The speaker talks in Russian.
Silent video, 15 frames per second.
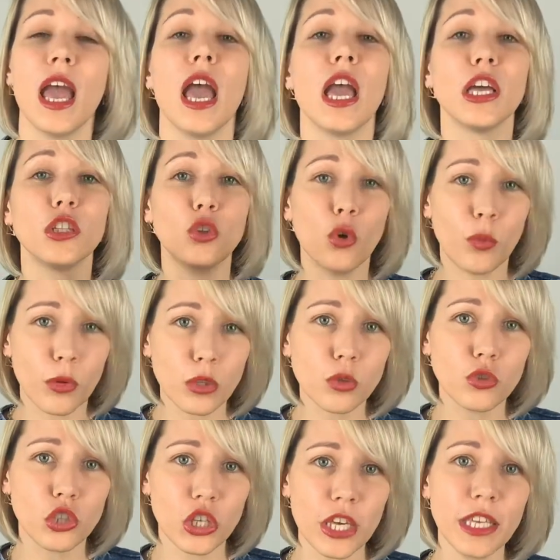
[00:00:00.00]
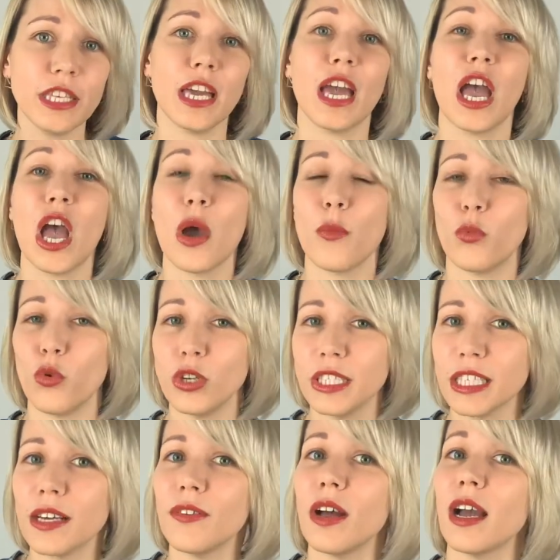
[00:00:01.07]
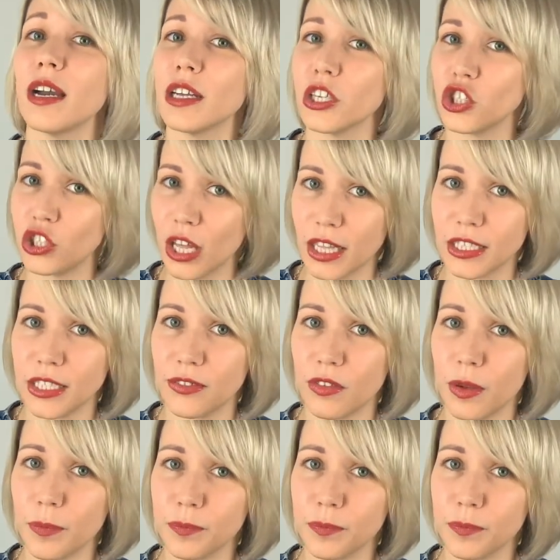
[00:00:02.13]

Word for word: до получения польского гражданства.